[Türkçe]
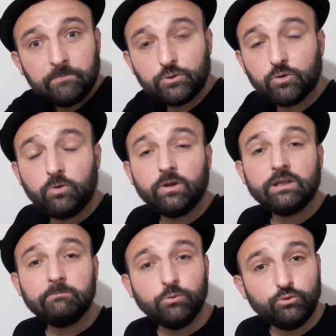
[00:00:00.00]
Sonra
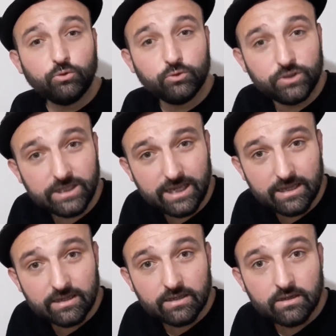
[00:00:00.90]
da bu
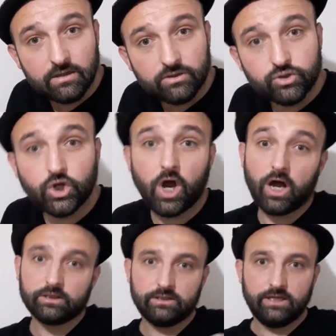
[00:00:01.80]
Türkiye çağ
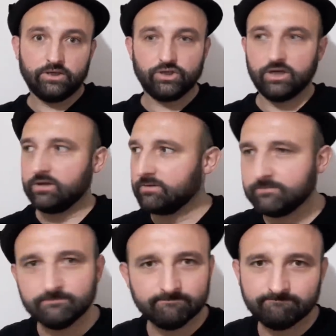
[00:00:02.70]
atlayacak.
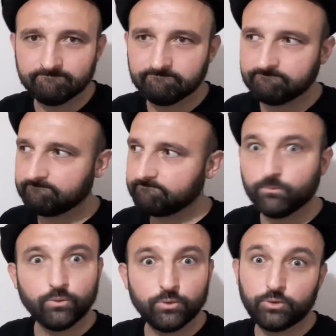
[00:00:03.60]

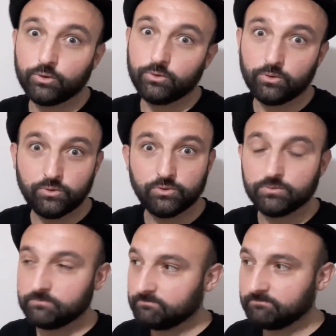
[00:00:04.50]
Düşündürücü.